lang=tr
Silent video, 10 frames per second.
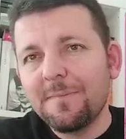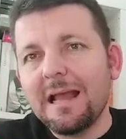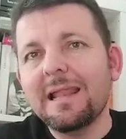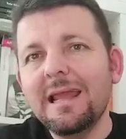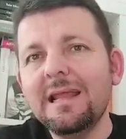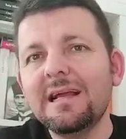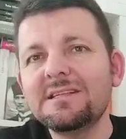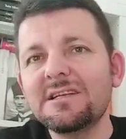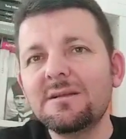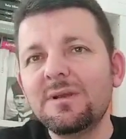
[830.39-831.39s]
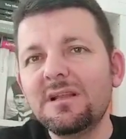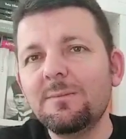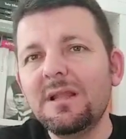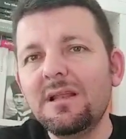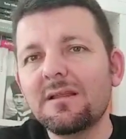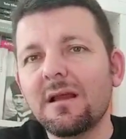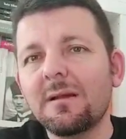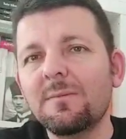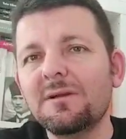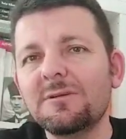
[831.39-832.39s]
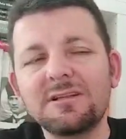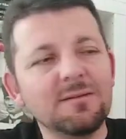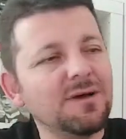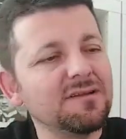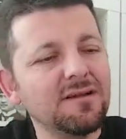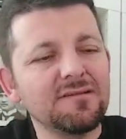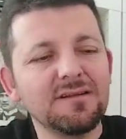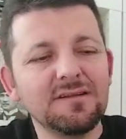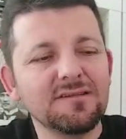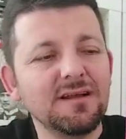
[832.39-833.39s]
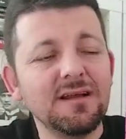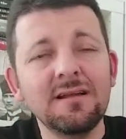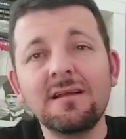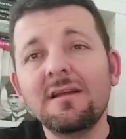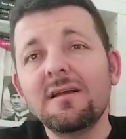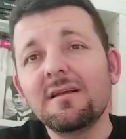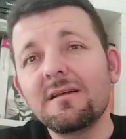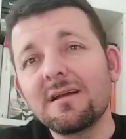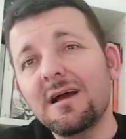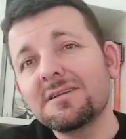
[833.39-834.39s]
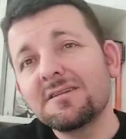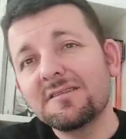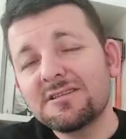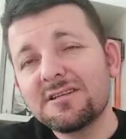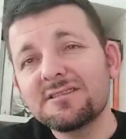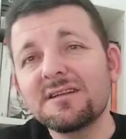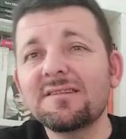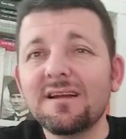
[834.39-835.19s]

Yani eğlenceli bilgi milli takım. Mehmet Yılmaz yazdığınızda e, karşınıza çıkacak.